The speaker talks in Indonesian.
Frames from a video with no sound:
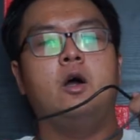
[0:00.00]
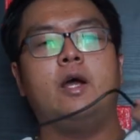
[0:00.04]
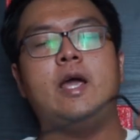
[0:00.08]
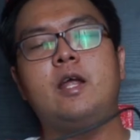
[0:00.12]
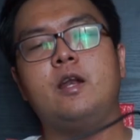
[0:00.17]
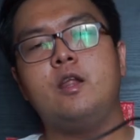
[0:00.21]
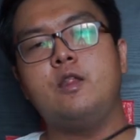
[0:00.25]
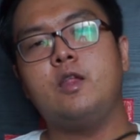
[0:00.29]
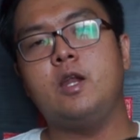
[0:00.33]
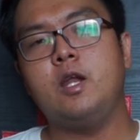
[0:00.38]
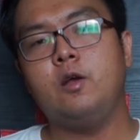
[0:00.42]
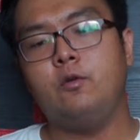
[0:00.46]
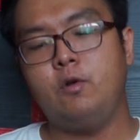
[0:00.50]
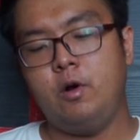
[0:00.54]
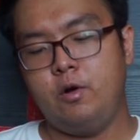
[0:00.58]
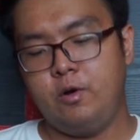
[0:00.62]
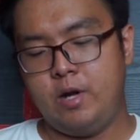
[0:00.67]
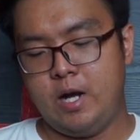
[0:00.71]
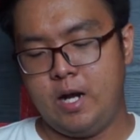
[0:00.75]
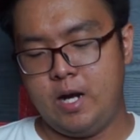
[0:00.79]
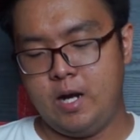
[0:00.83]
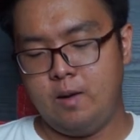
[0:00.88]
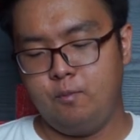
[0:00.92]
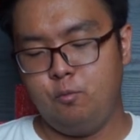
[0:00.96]
Oke, di sini gua
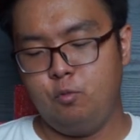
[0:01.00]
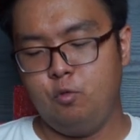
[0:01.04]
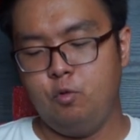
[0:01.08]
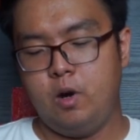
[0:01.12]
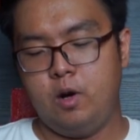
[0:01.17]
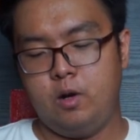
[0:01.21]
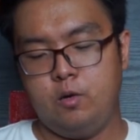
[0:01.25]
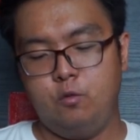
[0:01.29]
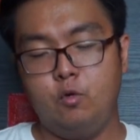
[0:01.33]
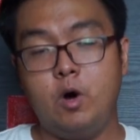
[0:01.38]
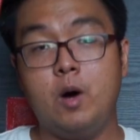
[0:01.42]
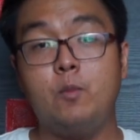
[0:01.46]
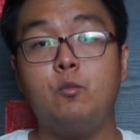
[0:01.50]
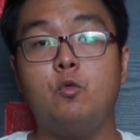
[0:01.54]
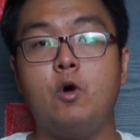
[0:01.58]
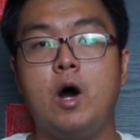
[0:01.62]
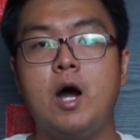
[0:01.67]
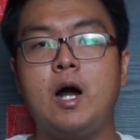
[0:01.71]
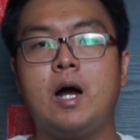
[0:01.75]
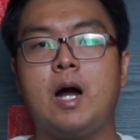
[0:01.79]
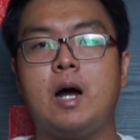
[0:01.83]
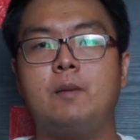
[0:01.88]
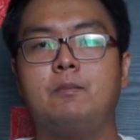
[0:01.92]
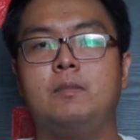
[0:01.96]
udah ada bu dua
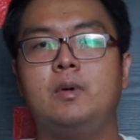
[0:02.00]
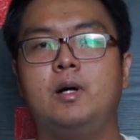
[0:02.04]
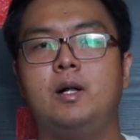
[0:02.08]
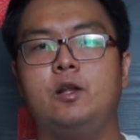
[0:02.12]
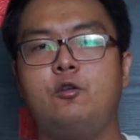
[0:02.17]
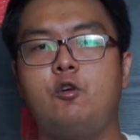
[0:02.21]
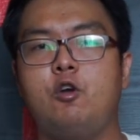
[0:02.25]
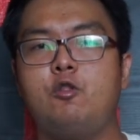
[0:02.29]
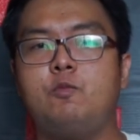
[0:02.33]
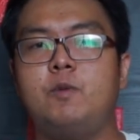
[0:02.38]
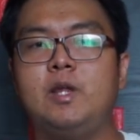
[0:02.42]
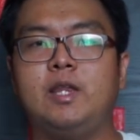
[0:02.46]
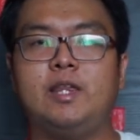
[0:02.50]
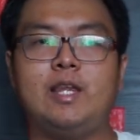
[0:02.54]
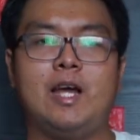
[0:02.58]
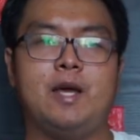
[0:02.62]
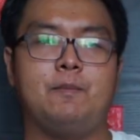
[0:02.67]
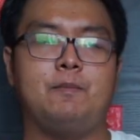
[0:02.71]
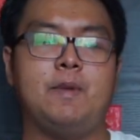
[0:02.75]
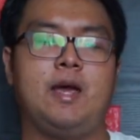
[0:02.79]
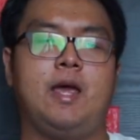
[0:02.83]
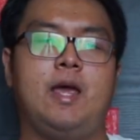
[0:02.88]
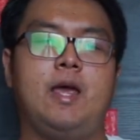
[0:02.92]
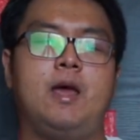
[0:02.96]
buah kabel USB
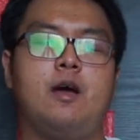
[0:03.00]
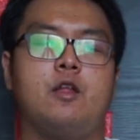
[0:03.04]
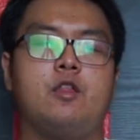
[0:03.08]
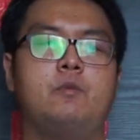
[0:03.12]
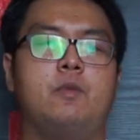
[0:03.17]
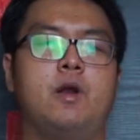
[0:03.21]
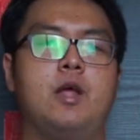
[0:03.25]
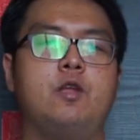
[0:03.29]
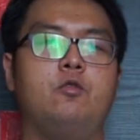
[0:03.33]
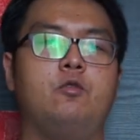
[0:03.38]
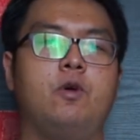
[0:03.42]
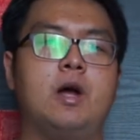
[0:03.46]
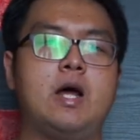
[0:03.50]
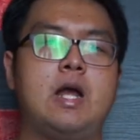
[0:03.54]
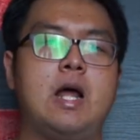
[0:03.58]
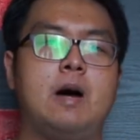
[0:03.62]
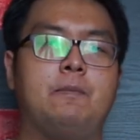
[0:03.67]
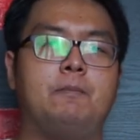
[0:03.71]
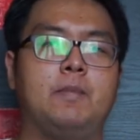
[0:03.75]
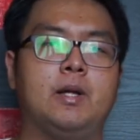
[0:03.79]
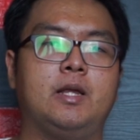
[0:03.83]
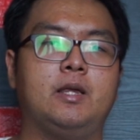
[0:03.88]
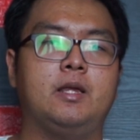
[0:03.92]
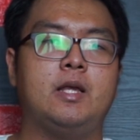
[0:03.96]
Type-A e yang sebenarnya juga
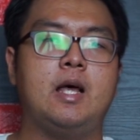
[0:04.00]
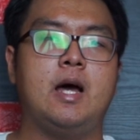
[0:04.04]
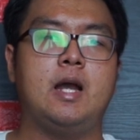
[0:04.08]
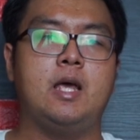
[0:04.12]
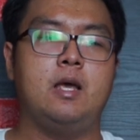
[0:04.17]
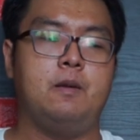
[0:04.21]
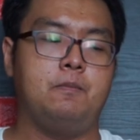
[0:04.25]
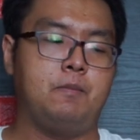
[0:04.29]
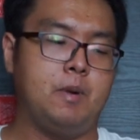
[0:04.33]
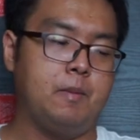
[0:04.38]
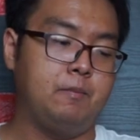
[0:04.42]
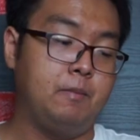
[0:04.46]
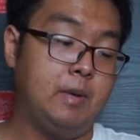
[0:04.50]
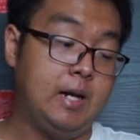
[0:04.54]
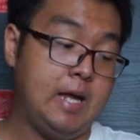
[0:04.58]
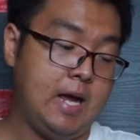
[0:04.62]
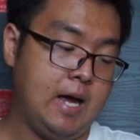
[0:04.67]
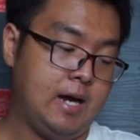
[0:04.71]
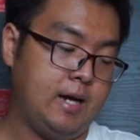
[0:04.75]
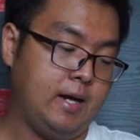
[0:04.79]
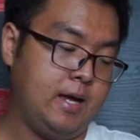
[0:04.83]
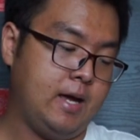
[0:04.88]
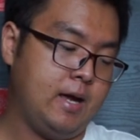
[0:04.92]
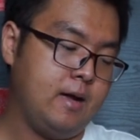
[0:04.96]
dapat dari
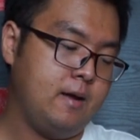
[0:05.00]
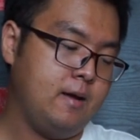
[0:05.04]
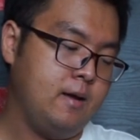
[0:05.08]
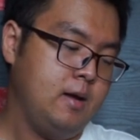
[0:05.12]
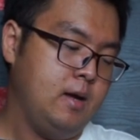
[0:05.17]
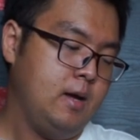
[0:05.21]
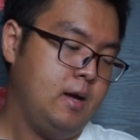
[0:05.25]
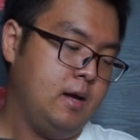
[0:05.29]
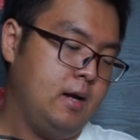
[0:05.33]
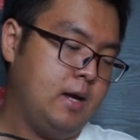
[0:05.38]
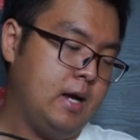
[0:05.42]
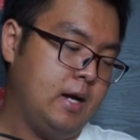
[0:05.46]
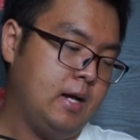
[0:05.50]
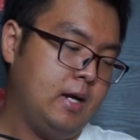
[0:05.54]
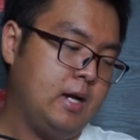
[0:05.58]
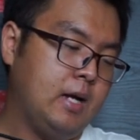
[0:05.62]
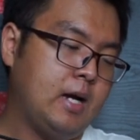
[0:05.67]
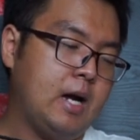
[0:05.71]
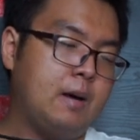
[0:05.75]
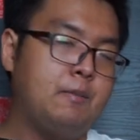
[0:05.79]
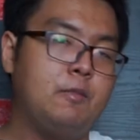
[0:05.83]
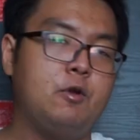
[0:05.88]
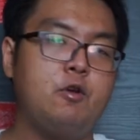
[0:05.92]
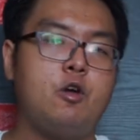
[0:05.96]
pembeliannya. Dan ini
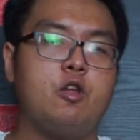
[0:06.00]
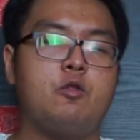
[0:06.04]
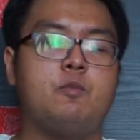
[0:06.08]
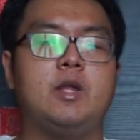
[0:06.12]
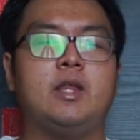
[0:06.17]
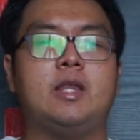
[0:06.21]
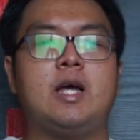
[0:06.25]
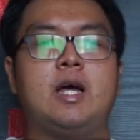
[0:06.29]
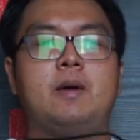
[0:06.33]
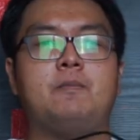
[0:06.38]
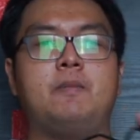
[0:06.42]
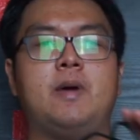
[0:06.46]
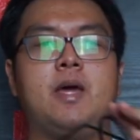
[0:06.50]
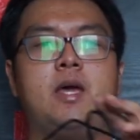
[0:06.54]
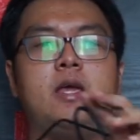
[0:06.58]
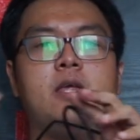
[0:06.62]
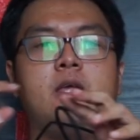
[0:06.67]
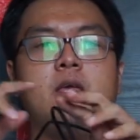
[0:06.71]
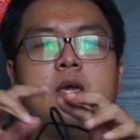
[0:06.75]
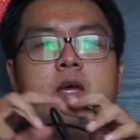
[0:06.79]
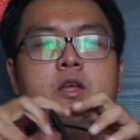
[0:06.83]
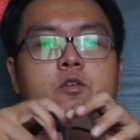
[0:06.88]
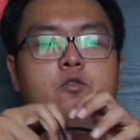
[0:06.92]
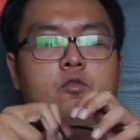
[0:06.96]
kabel USB
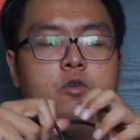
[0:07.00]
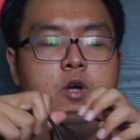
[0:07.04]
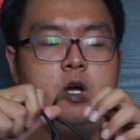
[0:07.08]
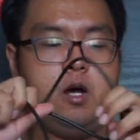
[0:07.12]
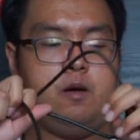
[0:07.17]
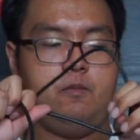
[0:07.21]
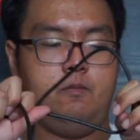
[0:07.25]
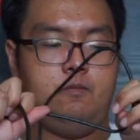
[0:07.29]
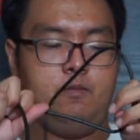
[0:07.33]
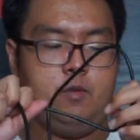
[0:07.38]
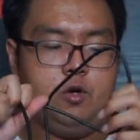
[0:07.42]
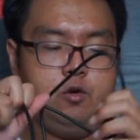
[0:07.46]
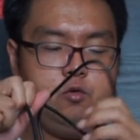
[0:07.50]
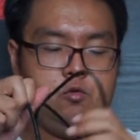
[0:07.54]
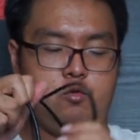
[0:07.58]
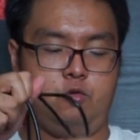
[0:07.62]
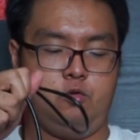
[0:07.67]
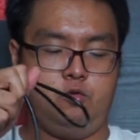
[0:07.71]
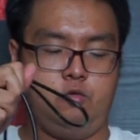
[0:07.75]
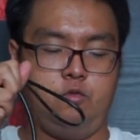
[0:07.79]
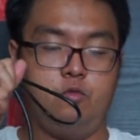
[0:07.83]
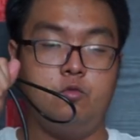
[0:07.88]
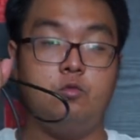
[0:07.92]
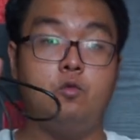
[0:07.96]
Type-A-nya juga
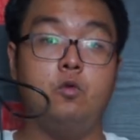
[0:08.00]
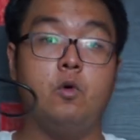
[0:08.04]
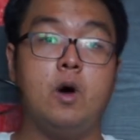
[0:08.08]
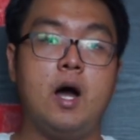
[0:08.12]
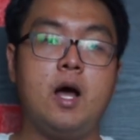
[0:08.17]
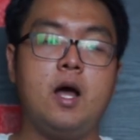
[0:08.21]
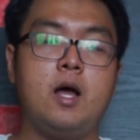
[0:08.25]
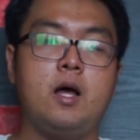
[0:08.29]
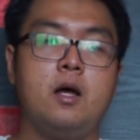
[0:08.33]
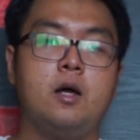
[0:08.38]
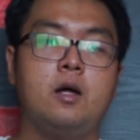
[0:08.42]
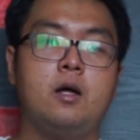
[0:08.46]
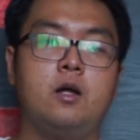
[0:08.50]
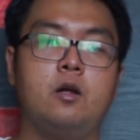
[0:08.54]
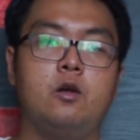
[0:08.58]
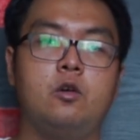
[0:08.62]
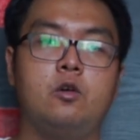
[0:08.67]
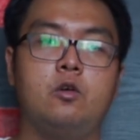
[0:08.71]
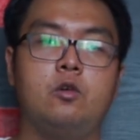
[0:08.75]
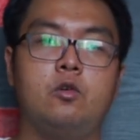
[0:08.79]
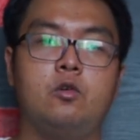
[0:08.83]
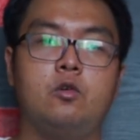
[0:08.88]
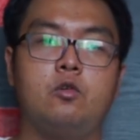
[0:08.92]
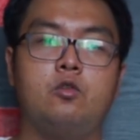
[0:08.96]
menurut gua
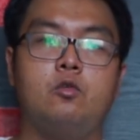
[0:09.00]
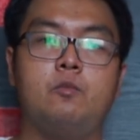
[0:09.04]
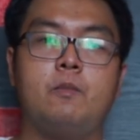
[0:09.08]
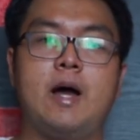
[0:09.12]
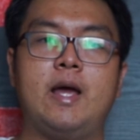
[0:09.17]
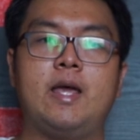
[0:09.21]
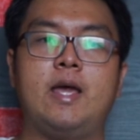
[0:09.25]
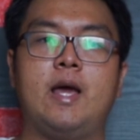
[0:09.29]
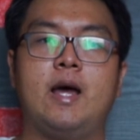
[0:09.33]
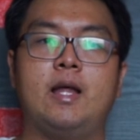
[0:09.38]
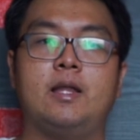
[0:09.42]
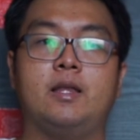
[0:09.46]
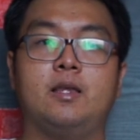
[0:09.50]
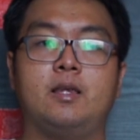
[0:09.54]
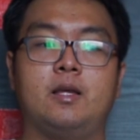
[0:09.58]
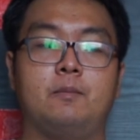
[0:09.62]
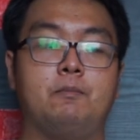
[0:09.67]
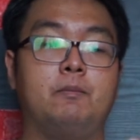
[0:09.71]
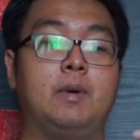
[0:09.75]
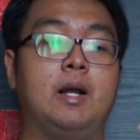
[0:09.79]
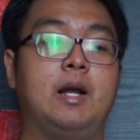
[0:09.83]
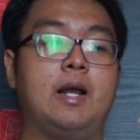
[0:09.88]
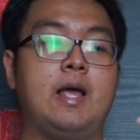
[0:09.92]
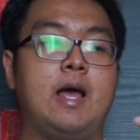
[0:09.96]
lumayan
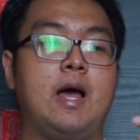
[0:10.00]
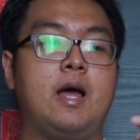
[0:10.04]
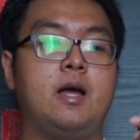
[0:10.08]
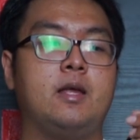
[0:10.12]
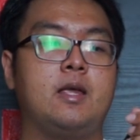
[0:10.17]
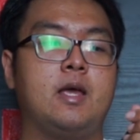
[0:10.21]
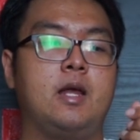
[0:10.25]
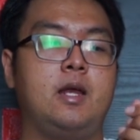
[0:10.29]
tebel ya.